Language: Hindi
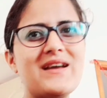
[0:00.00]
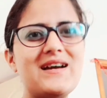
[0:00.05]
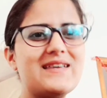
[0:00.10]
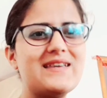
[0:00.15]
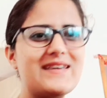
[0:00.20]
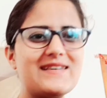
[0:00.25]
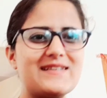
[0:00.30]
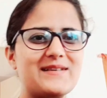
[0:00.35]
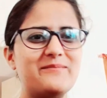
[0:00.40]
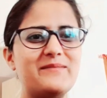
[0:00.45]

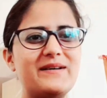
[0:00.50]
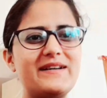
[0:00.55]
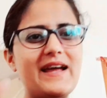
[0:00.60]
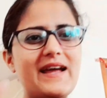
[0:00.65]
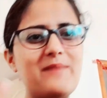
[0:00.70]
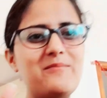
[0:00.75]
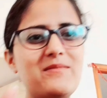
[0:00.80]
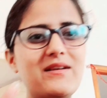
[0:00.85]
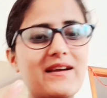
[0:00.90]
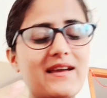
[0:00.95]
ये सब में
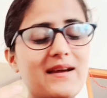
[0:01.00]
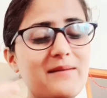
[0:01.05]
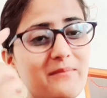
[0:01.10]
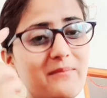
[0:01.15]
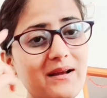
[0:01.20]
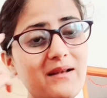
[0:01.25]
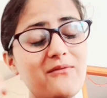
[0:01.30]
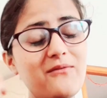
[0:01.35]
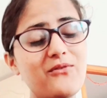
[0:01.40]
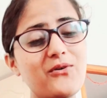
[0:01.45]
टाइम लगेगा
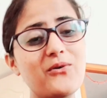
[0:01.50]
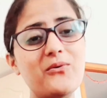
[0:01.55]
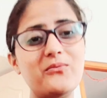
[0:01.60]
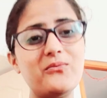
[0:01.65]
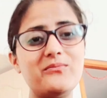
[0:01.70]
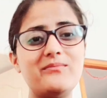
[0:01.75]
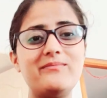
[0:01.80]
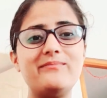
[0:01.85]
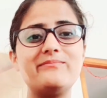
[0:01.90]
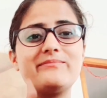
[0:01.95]
मतलब वो
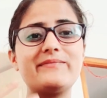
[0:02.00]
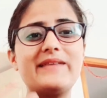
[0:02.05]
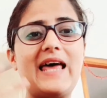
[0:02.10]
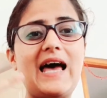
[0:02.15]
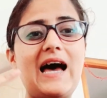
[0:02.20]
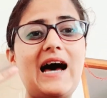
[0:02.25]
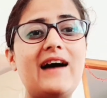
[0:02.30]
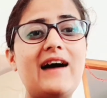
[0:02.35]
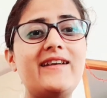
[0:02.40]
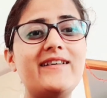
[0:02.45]

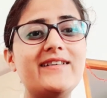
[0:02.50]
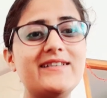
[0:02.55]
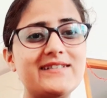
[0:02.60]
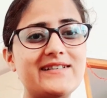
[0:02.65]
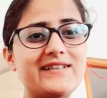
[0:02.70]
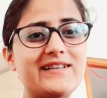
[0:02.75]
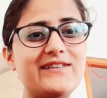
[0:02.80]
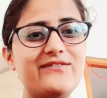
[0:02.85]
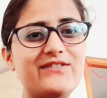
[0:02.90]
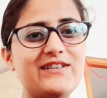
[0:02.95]
आलस
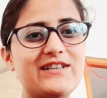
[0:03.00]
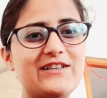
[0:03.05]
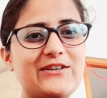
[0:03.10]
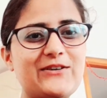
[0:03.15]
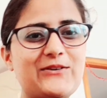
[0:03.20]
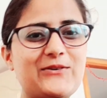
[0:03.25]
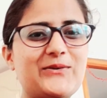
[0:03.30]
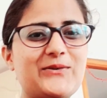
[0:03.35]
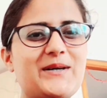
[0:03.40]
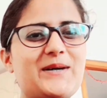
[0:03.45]
लेवल
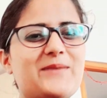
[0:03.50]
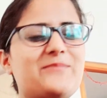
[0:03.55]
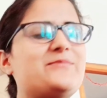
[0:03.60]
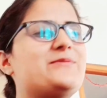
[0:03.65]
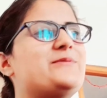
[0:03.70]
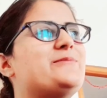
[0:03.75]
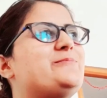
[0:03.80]
देखो आप